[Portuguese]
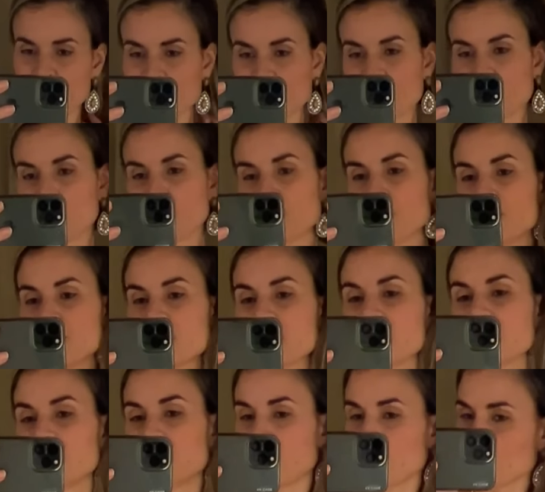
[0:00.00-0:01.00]
eu mostrar pra
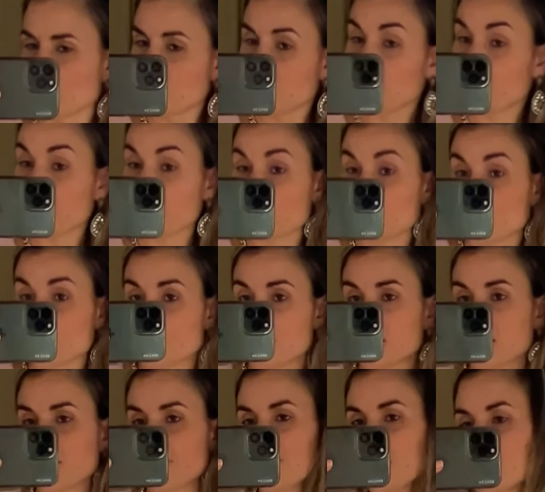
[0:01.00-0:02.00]
vocês, ele tem um zíper que eu não
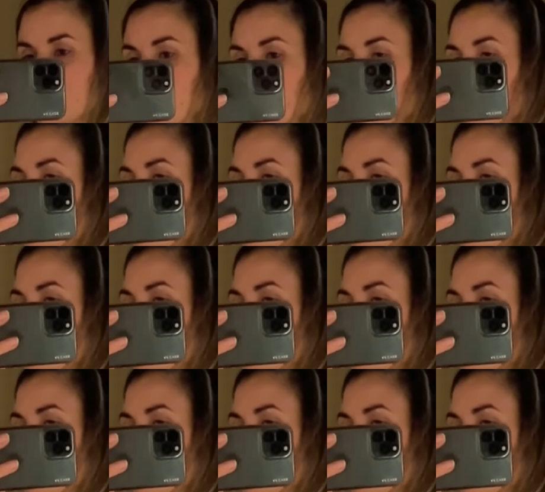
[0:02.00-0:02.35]
consegui fechar até o